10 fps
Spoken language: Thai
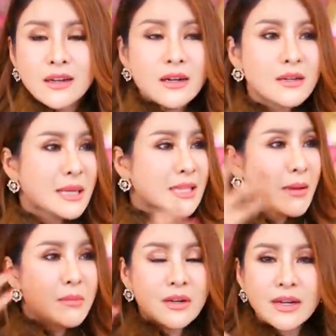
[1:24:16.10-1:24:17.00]
ขึ้นมา
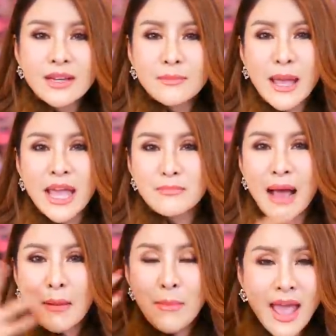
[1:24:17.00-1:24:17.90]
เต็มเลยเพจ
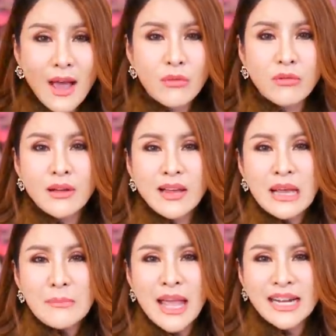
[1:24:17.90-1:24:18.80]
หมาแมว
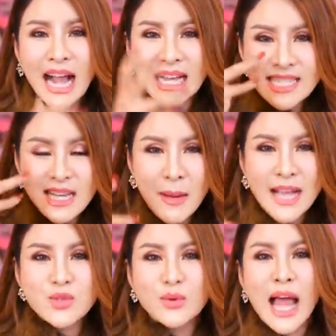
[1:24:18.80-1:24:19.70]
เพจขายเสื้อ
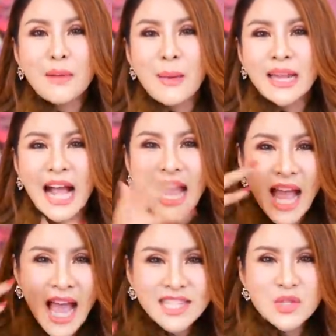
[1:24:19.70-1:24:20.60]
ผ้าสุนัขเพจขาย
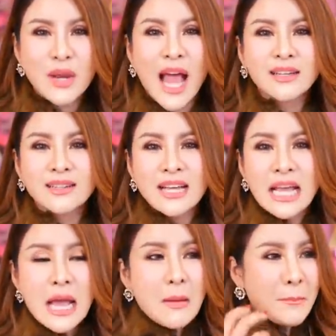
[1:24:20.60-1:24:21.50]
อาหารสุนัข
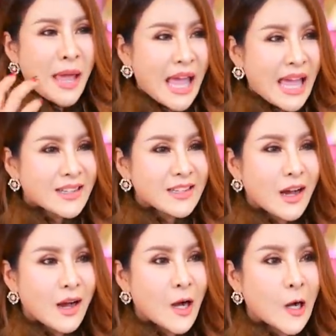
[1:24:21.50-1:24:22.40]
เพจ
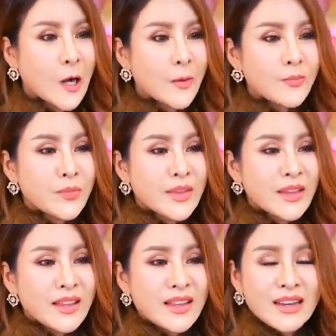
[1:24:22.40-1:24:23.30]
เอ่อ
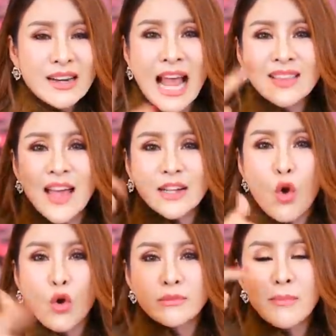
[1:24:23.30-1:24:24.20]
ร้านตัด
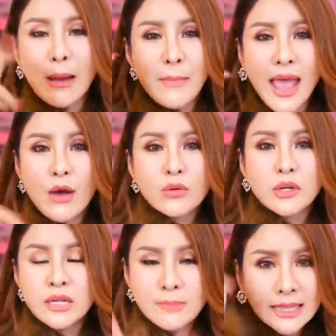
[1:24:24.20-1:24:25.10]
ขนหมาแมว
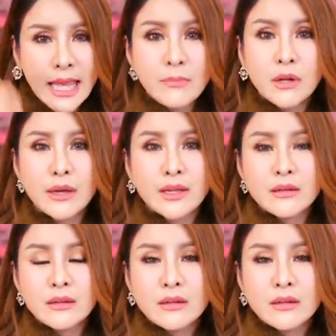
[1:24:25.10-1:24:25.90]
ขึ้นมาเต็มเลย